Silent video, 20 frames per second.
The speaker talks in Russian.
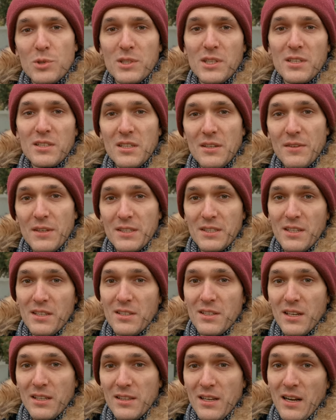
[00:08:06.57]
русский
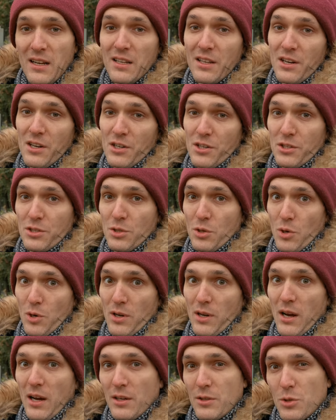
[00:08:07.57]
советский театральный
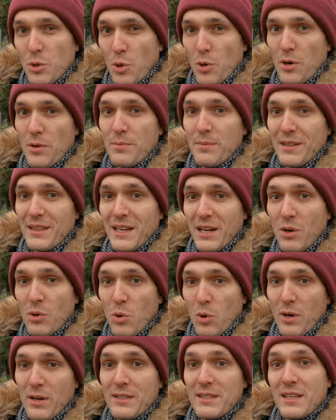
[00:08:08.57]
режиссер, актер,
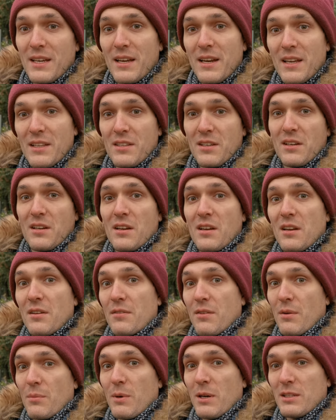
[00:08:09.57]
педагог, теоретик и
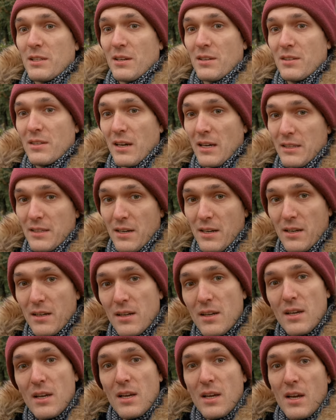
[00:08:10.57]
реформатор театра.
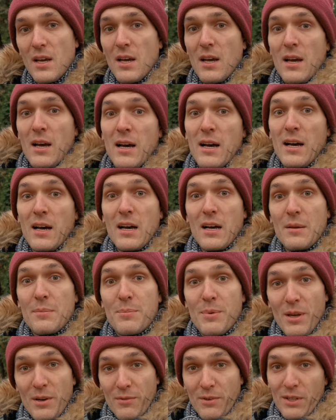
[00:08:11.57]
Э,
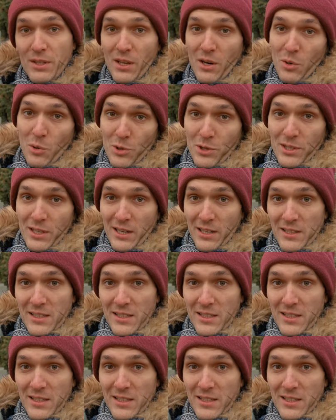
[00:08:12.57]
первый народный